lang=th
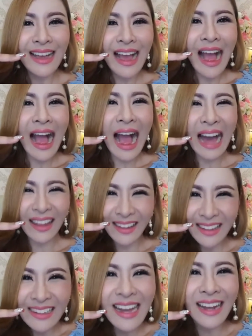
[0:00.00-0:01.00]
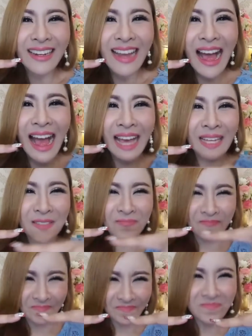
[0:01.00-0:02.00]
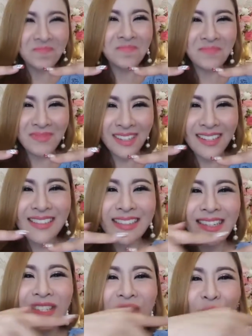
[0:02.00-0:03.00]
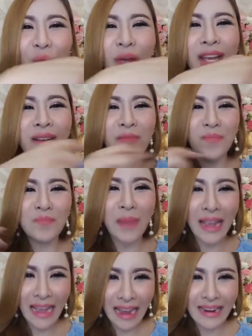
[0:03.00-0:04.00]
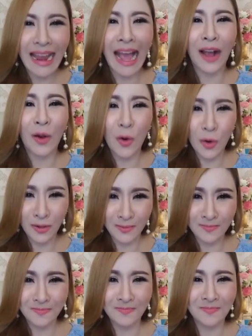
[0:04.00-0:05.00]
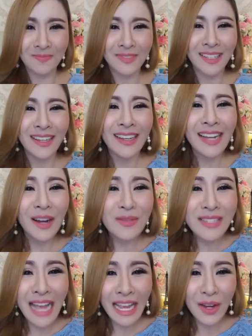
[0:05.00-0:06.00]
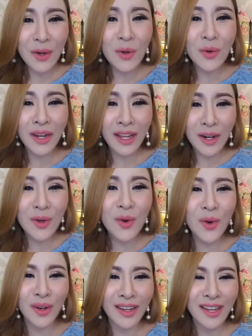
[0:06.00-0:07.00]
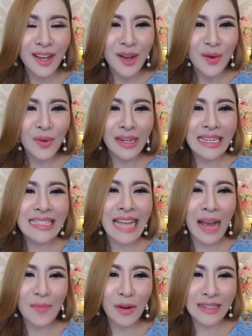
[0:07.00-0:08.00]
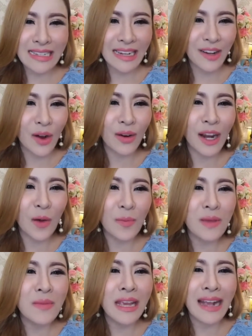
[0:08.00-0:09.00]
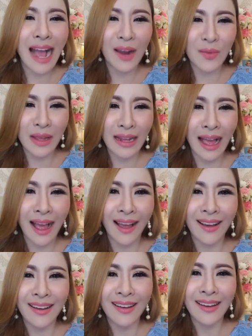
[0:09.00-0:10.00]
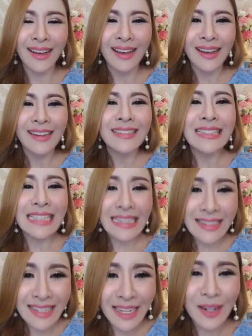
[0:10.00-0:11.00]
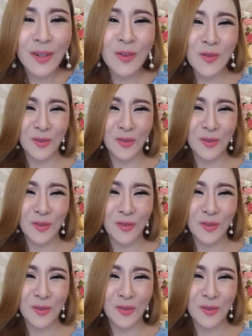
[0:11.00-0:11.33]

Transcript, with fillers: หากเลือกได้ฉันจะวิ่งไปอนาคตเข้าใจครูนะลูกวริษาบอกจิตของเราไม่มีการเวลาจริงๆลูก